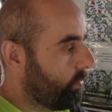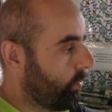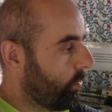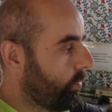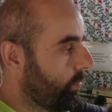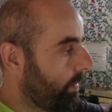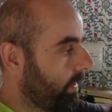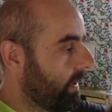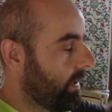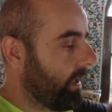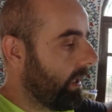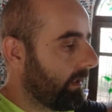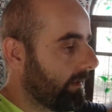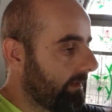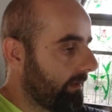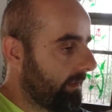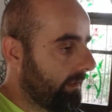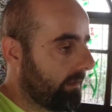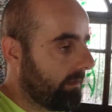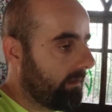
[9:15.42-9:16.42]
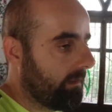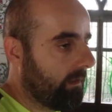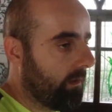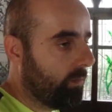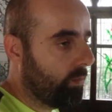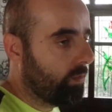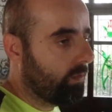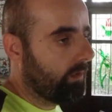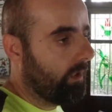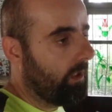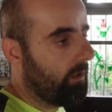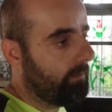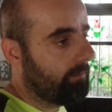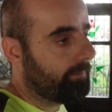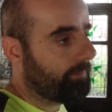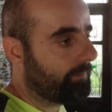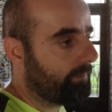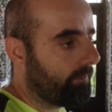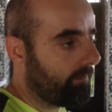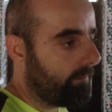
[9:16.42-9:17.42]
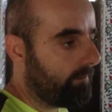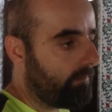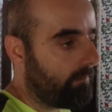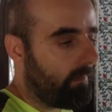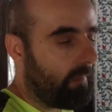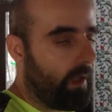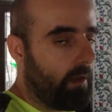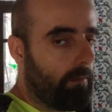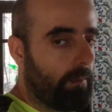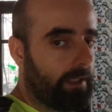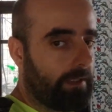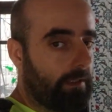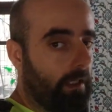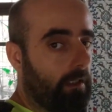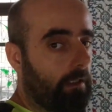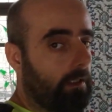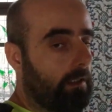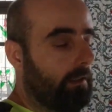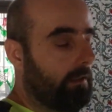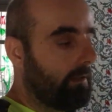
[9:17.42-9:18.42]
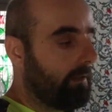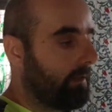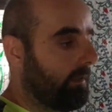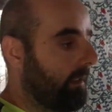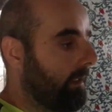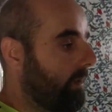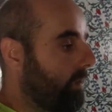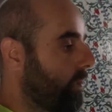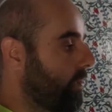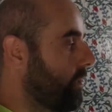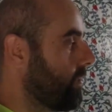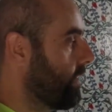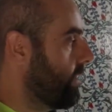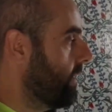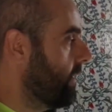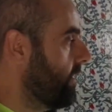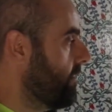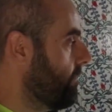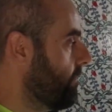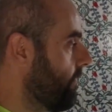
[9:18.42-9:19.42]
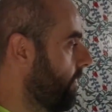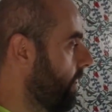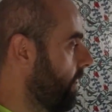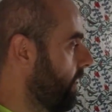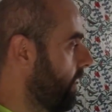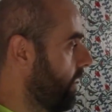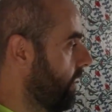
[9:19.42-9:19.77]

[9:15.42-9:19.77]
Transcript: bu türbenin haziresinde bulunan mezarları sizlere göstereyim.